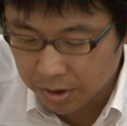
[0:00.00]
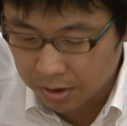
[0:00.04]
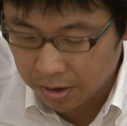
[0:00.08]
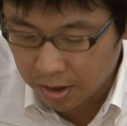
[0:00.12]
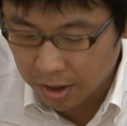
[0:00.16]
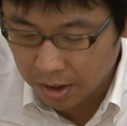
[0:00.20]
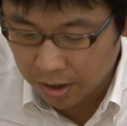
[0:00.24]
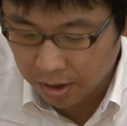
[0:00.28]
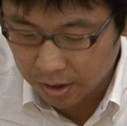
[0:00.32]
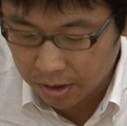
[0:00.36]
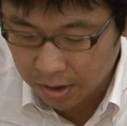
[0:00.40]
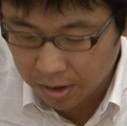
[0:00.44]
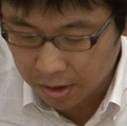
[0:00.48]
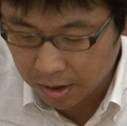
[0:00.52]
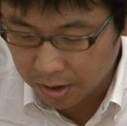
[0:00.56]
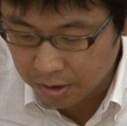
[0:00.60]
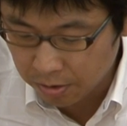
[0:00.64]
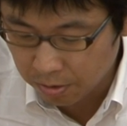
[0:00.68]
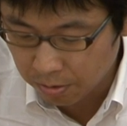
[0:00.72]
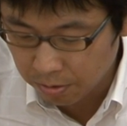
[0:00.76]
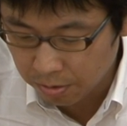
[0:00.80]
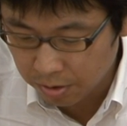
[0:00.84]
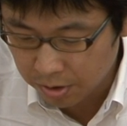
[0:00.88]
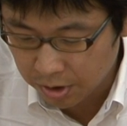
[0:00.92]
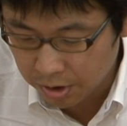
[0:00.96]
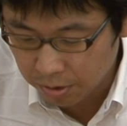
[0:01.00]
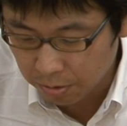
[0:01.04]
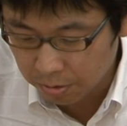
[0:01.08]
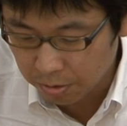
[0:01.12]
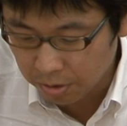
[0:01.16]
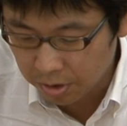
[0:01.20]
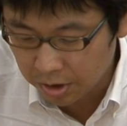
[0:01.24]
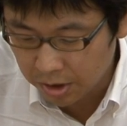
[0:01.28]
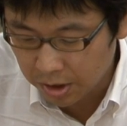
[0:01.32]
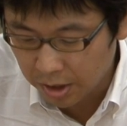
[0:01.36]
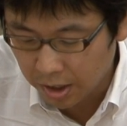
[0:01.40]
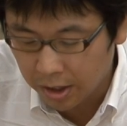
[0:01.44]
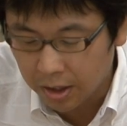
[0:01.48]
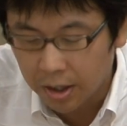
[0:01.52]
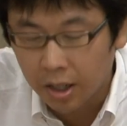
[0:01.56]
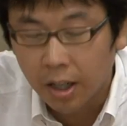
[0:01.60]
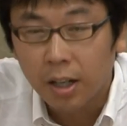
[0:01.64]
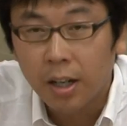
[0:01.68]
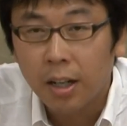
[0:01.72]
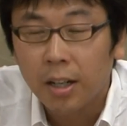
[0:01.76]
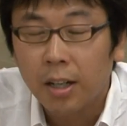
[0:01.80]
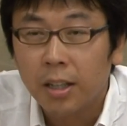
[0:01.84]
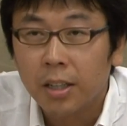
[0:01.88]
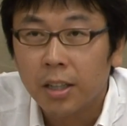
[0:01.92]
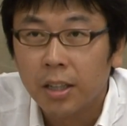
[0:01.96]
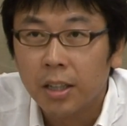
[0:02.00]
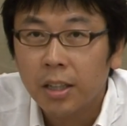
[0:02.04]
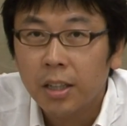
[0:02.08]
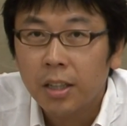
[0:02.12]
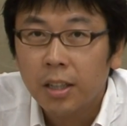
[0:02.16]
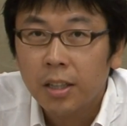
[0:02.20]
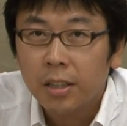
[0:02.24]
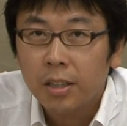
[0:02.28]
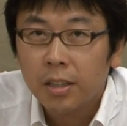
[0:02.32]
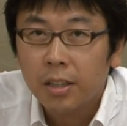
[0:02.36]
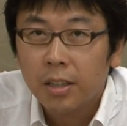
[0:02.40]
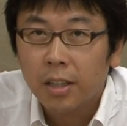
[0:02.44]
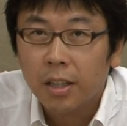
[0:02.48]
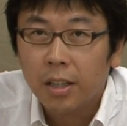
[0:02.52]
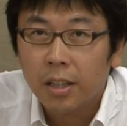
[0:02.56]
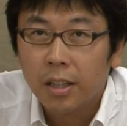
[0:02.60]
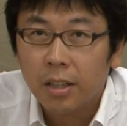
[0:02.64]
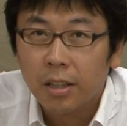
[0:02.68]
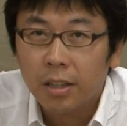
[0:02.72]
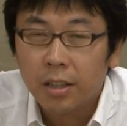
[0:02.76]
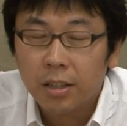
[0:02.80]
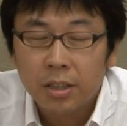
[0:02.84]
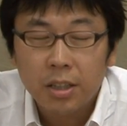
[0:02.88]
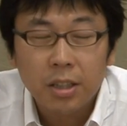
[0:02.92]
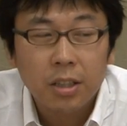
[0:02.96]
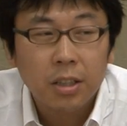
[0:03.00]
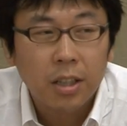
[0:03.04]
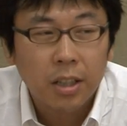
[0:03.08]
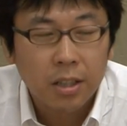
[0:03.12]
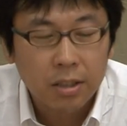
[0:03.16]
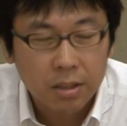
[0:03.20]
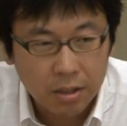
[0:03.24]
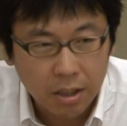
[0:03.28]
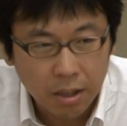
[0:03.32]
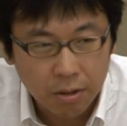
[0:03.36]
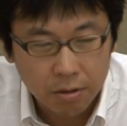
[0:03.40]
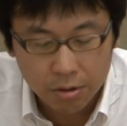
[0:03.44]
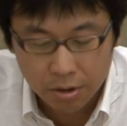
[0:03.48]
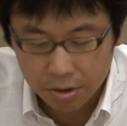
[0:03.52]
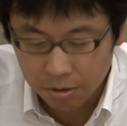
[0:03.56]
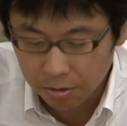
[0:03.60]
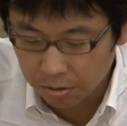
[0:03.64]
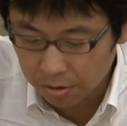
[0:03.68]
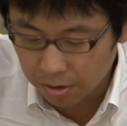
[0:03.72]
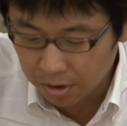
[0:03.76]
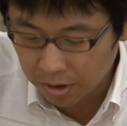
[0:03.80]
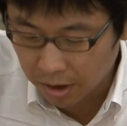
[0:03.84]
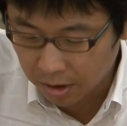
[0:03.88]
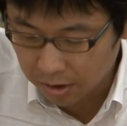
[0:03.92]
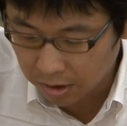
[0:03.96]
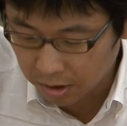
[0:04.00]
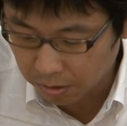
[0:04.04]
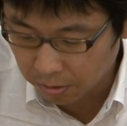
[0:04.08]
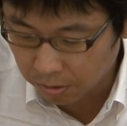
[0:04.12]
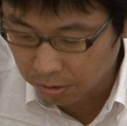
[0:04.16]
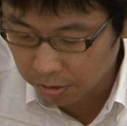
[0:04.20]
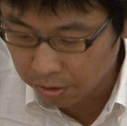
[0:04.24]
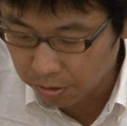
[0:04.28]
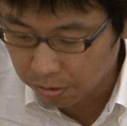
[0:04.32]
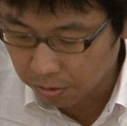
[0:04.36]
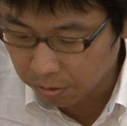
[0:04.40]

して、えー、その仕事自体がかなり、えー、神経使う仕事であったと